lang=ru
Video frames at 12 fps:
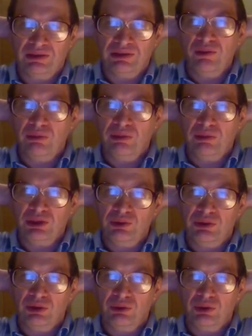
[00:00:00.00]
В мире, по
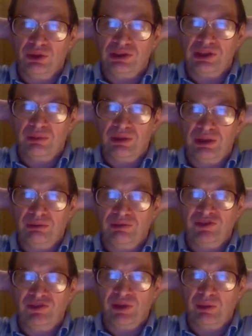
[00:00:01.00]
сути, тот же самый
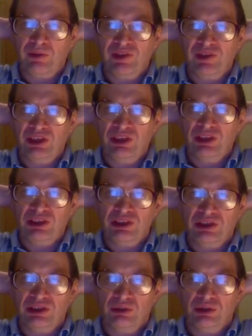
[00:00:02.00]
рабовладельческий
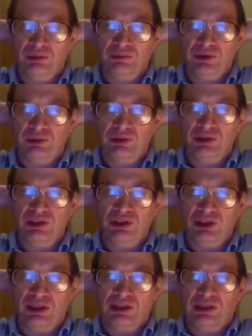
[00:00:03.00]
строй, что и
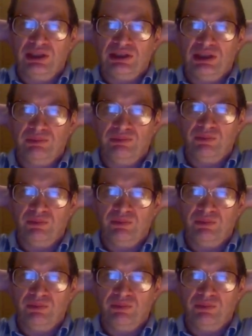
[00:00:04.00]
тысячи лет назад.